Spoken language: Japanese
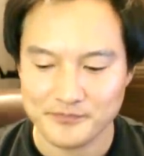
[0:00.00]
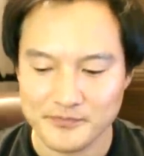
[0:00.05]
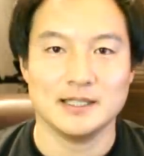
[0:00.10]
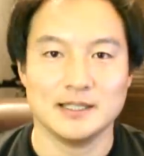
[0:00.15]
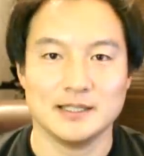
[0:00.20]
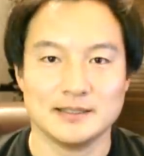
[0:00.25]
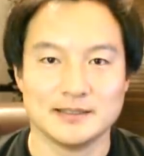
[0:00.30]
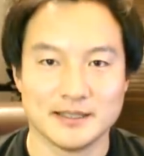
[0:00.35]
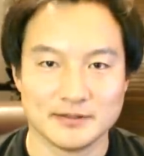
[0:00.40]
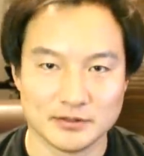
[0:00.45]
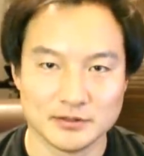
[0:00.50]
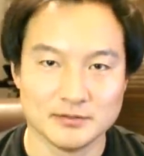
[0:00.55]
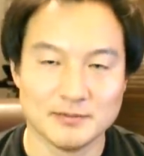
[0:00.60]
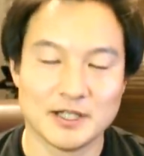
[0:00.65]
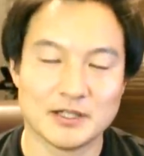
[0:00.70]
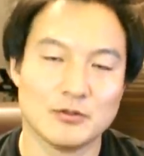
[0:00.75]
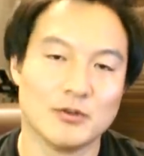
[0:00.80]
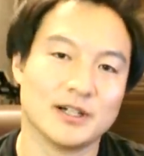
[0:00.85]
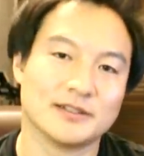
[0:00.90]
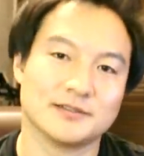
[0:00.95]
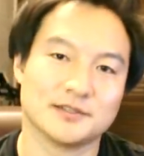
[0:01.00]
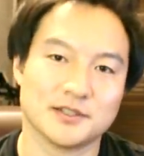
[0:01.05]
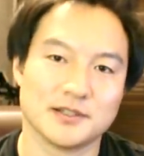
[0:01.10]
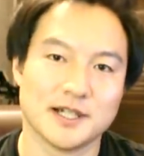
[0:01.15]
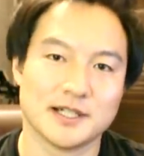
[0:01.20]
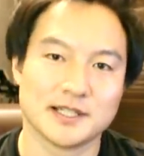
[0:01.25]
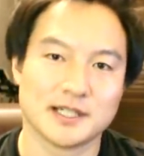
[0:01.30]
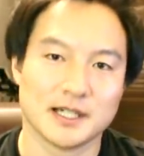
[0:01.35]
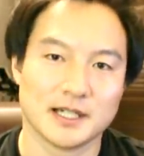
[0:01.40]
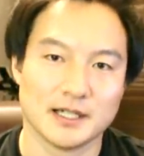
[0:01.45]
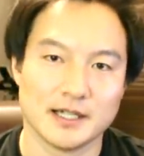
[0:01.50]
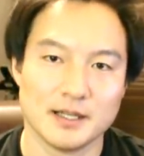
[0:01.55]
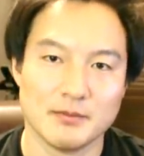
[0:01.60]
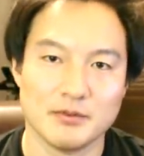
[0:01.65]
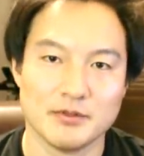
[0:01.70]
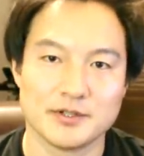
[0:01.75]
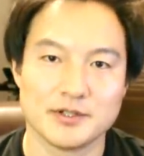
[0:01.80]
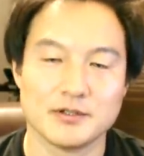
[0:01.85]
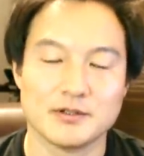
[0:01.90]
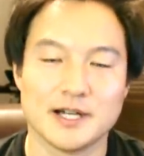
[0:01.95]
早速まあ5月18日から
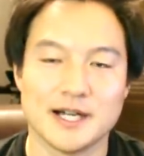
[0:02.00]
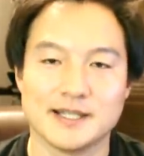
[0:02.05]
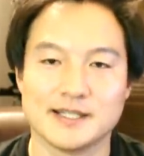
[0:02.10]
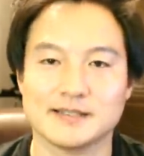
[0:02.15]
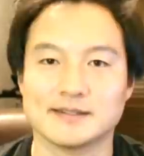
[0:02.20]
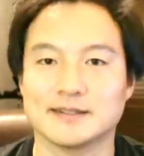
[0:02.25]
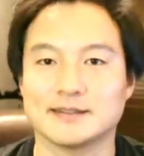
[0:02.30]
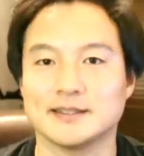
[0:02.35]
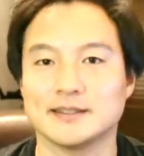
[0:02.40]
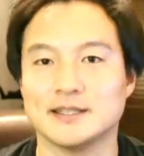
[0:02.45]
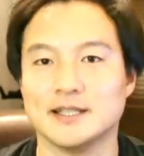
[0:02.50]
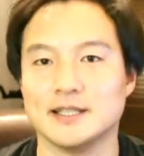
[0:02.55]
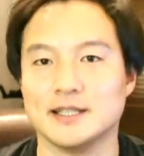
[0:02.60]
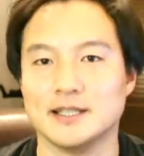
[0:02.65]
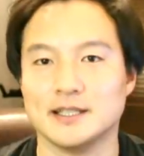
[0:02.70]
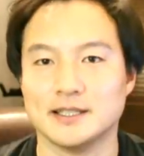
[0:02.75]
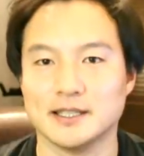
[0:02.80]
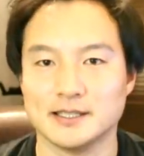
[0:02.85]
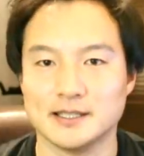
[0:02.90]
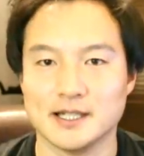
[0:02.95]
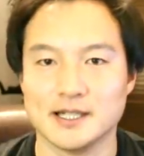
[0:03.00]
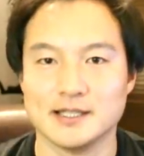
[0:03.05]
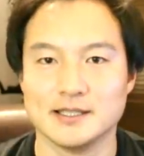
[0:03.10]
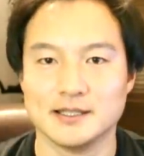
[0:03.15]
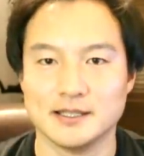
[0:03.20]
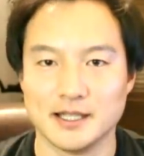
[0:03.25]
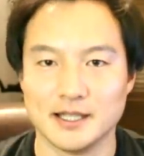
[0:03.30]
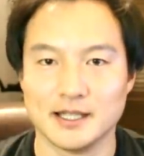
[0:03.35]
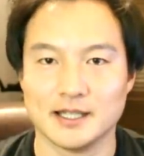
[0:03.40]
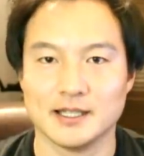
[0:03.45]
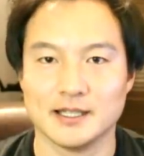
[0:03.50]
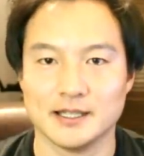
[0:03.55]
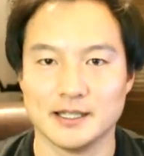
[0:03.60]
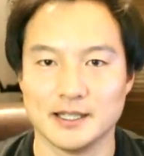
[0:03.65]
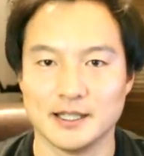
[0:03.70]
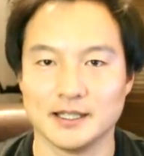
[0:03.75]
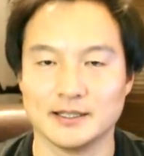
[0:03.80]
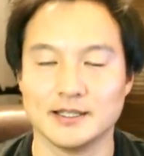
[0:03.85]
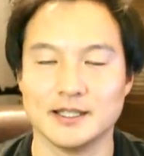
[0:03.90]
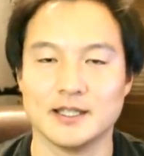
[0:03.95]
募集を開始させていただいて
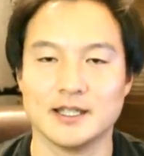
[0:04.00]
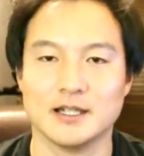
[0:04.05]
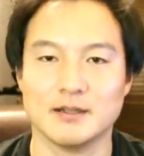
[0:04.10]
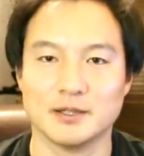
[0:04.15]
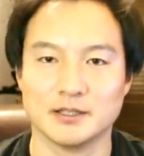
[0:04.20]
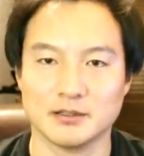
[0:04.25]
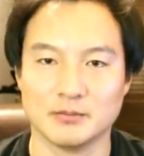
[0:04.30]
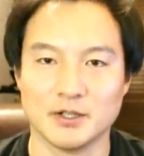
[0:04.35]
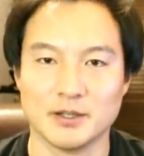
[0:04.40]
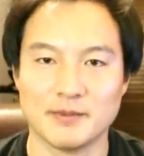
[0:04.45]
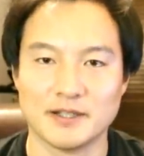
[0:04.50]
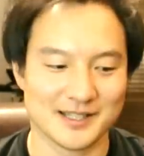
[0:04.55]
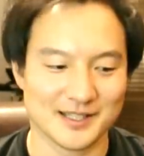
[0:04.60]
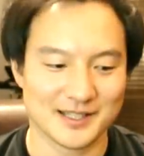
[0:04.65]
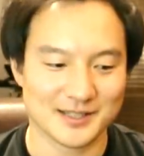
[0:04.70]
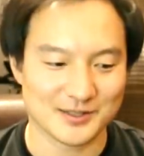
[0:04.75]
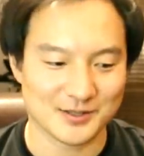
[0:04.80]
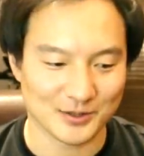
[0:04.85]
やっていければと思います。